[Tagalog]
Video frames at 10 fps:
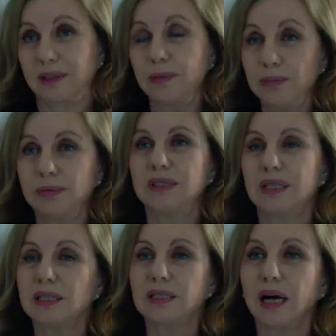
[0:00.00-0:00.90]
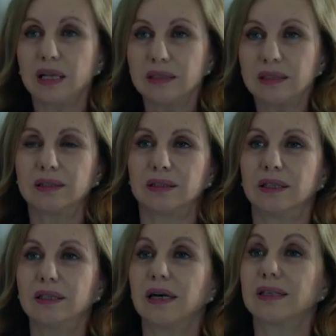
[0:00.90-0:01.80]
Habang tumatanda
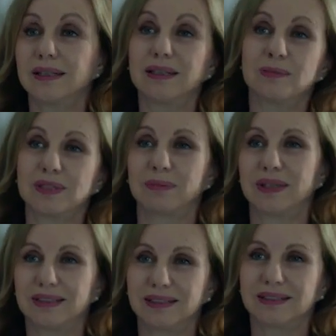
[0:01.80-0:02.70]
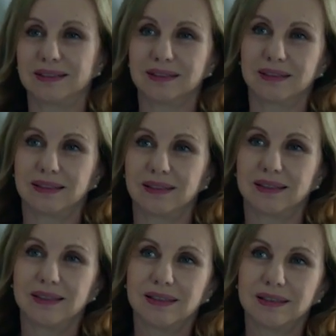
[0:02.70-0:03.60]
tayo, tumutulad tayo sa mga nanay
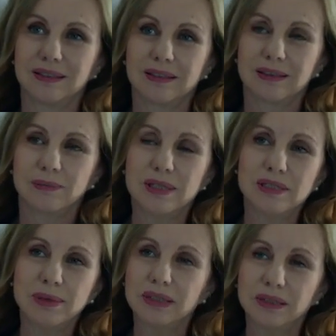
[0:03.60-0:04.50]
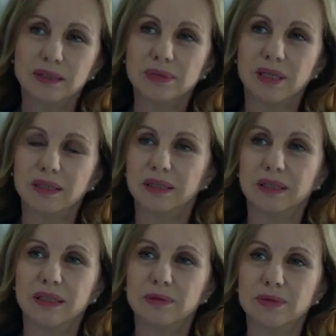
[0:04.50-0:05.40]
natin. Tayo ang pumipili kung
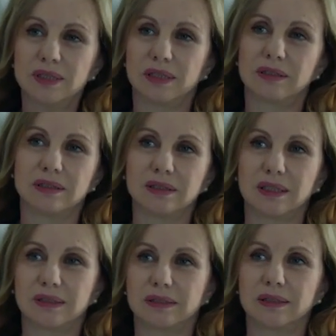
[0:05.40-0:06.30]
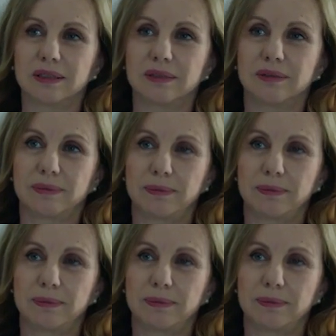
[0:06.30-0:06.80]
anong klaseng magiging ina tayo.